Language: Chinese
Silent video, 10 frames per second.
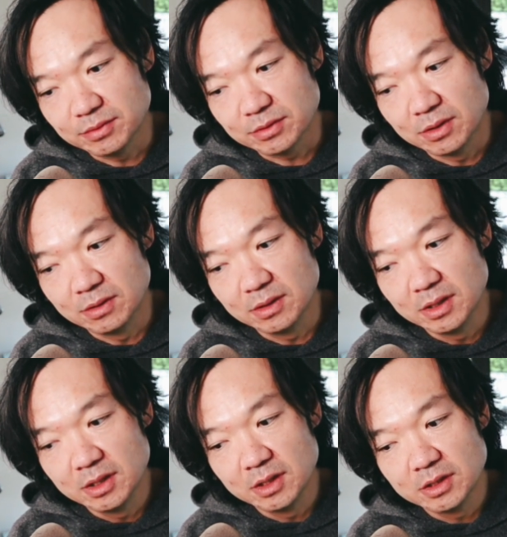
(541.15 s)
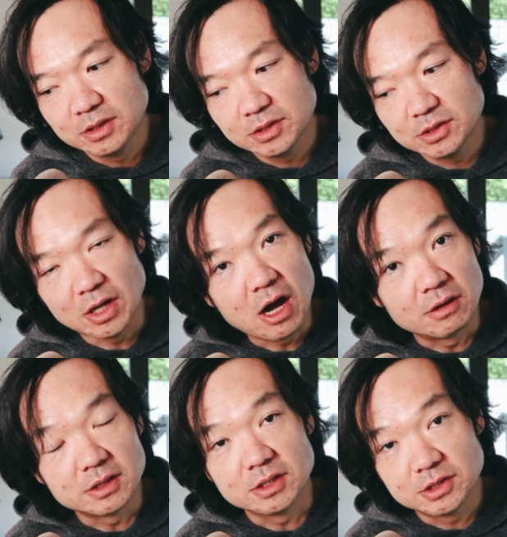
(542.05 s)
通是好
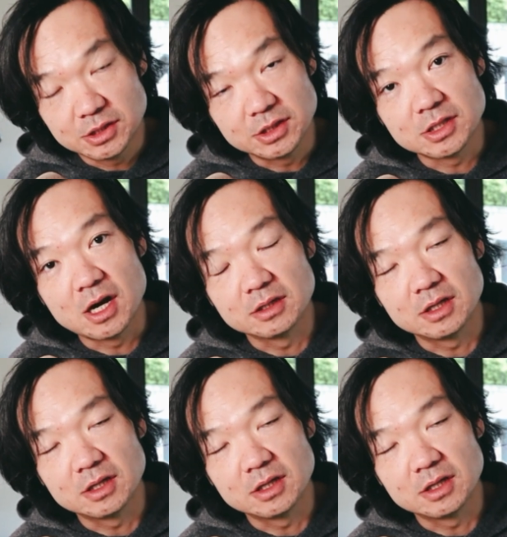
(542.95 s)
的，是正常的，